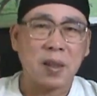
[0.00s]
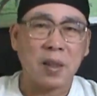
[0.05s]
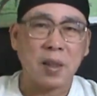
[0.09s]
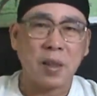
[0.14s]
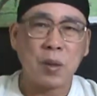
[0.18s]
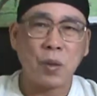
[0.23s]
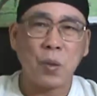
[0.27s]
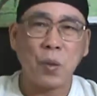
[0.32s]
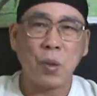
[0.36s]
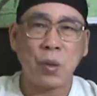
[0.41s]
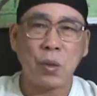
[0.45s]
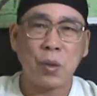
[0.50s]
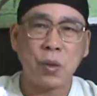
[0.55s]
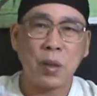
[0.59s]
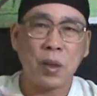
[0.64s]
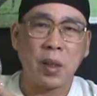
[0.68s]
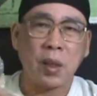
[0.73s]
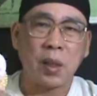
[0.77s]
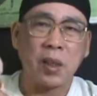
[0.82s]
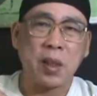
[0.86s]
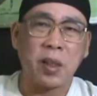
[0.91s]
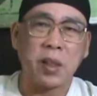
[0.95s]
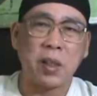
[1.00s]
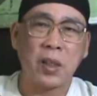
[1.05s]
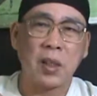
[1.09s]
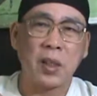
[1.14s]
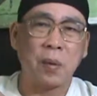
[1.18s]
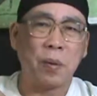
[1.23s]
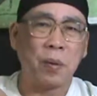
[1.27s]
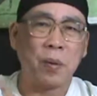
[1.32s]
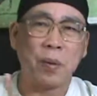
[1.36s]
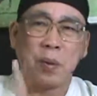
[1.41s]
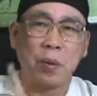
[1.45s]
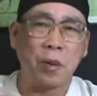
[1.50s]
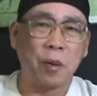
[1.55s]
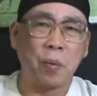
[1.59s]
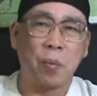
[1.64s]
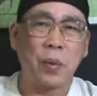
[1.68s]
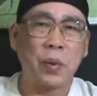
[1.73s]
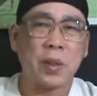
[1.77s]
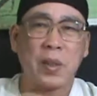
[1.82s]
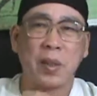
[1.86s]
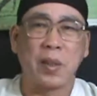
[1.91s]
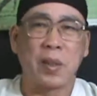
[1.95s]
你过去的成绩都
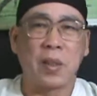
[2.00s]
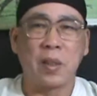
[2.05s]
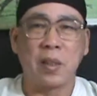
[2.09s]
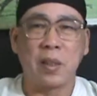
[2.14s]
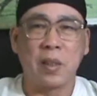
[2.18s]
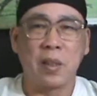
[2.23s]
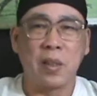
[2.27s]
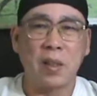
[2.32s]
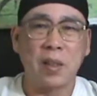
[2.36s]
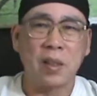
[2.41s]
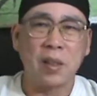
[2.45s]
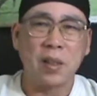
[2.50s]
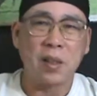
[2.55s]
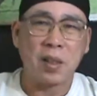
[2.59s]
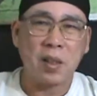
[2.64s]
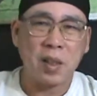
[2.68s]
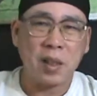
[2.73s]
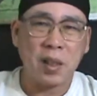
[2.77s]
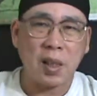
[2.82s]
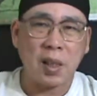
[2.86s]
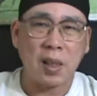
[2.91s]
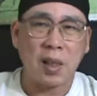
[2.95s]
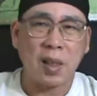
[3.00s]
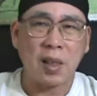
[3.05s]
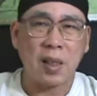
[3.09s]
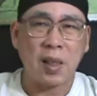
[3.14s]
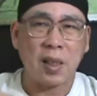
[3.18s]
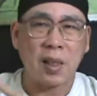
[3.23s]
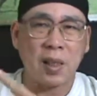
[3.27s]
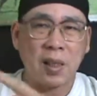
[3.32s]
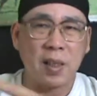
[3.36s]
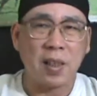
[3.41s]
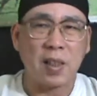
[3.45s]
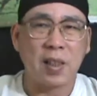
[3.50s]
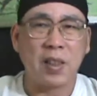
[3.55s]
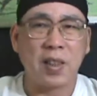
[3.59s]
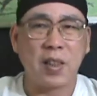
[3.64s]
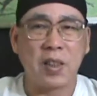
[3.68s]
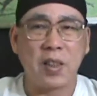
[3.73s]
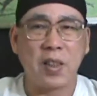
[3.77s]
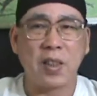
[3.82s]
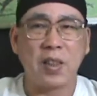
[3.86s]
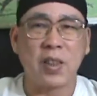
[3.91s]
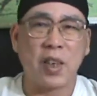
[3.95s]
不是成绩，你现在的
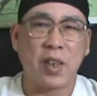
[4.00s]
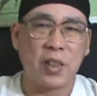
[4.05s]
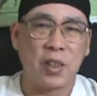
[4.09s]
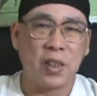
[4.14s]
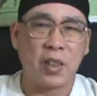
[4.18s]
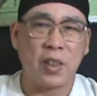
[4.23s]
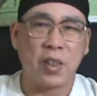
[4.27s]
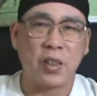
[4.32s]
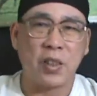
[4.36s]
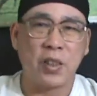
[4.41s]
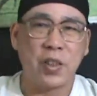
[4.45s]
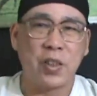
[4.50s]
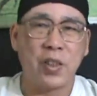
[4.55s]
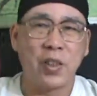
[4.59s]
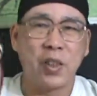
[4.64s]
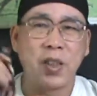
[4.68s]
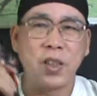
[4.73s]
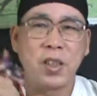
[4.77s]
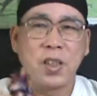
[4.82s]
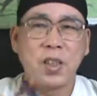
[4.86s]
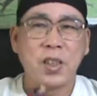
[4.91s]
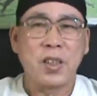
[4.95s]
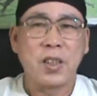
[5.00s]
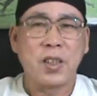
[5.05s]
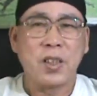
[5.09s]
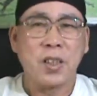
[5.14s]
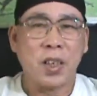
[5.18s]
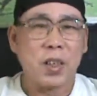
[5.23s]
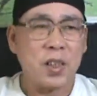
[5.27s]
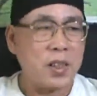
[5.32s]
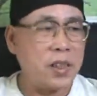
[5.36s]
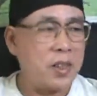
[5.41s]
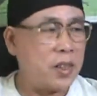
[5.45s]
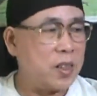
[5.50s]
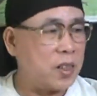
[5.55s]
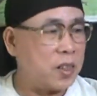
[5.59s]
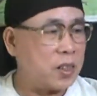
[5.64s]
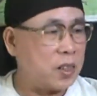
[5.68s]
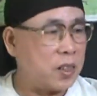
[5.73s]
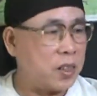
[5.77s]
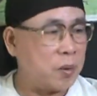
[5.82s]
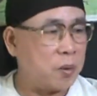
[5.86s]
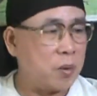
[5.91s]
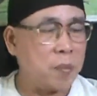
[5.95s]
成绩才是成绩。那因
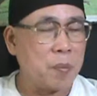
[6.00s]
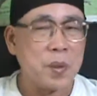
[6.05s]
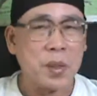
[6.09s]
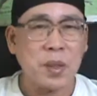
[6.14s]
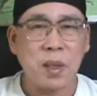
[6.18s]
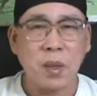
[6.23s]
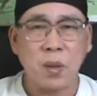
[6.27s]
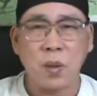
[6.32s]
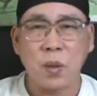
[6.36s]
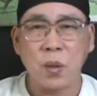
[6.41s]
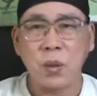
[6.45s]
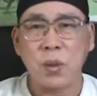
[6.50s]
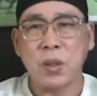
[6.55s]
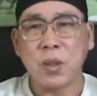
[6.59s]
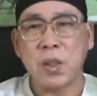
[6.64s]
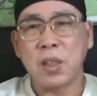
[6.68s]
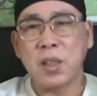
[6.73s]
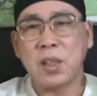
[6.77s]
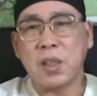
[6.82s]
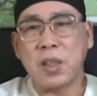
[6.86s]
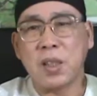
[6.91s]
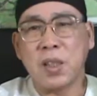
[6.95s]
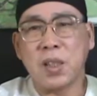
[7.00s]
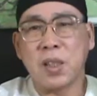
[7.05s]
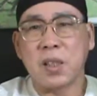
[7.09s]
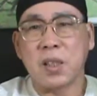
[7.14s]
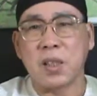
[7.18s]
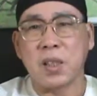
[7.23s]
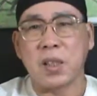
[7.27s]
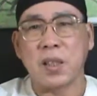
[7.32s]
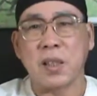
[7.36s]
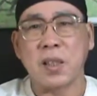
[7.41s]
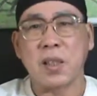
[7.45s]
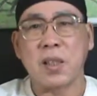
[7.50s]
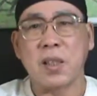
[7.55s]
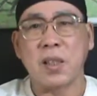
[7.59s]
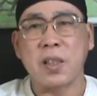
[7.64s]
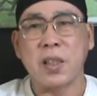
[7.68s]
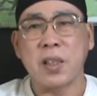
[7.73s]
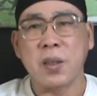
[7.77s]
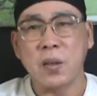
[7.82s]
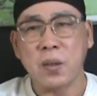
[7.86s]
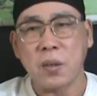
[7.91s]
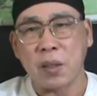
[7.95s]
此呢，我们这个过去的经验只能
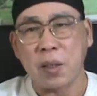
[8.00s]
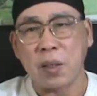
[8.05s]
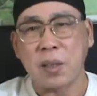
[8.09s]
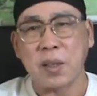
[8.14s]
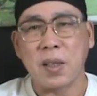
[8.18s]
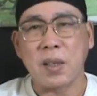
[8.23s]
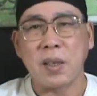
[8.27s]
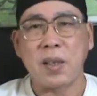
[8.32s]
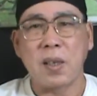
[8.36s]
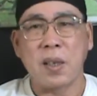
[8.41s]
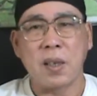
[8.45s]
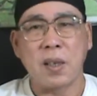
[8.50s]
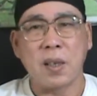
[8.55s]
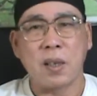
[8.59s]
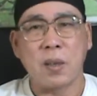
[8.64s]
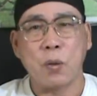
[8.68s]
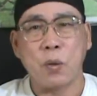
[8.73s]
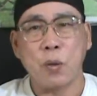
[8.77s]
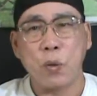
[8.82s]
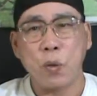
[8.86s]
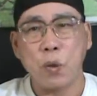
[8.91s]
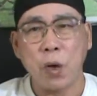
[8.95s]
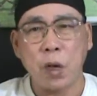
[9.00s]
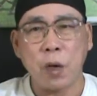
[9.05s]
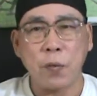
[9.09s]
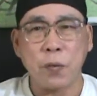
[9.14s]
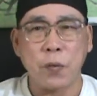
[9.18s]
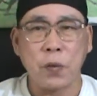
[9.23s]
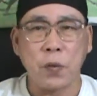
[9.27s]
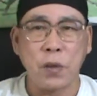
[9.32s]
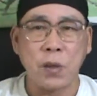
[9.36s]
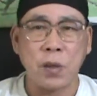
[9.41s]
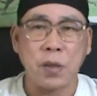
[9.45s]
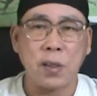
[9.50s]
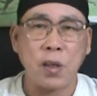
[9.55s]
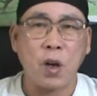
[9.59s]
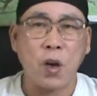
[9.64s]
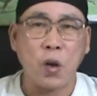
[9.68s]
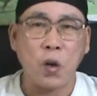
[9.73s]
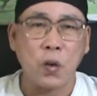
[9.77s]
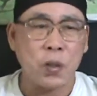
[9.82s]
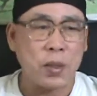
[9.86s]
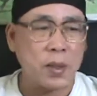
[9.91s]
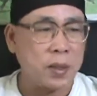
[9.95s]
提供给人家参考，reference
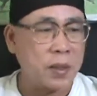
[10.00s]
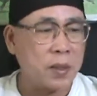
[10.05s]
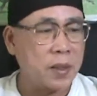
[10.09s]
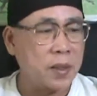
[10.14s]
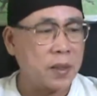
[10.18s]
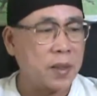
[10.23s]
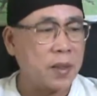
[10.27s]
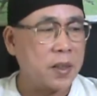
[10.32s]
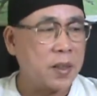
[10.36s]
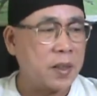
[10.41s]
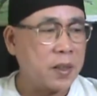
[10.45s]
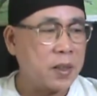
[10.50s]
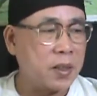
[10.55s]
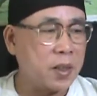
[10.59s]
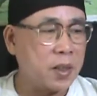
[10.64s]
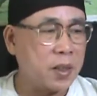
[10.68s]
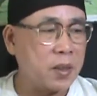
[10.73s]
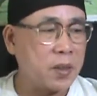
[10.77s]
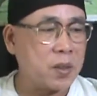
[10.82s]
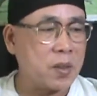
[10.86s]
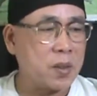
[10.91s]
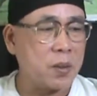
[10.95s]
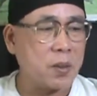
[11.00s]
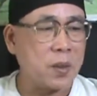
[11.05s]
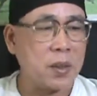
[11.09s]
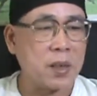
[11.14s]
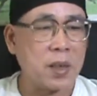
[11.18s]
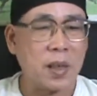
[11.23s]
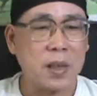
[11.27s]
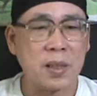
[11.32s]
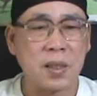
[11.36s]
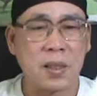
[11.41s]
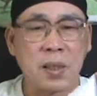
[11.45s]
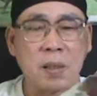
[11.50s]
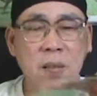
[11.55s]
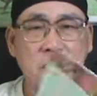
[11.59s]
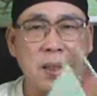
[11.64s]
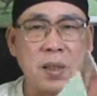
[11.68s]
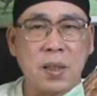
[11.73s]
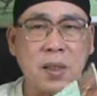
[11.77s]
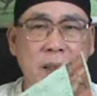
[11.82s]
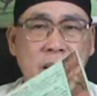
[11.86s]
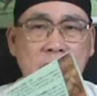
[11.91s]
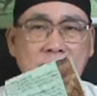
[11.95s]
only，也就是我常常在这
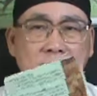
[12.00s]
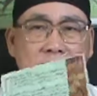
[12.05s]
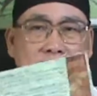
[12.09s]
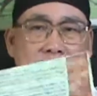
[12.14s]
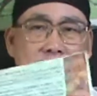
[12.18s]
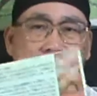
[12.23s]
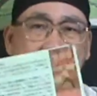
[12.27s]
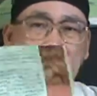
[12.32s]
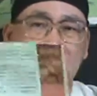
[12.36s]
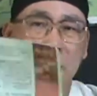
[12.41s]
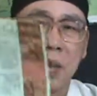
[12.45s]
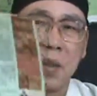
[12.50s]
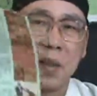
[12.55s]
边讲的这个啊。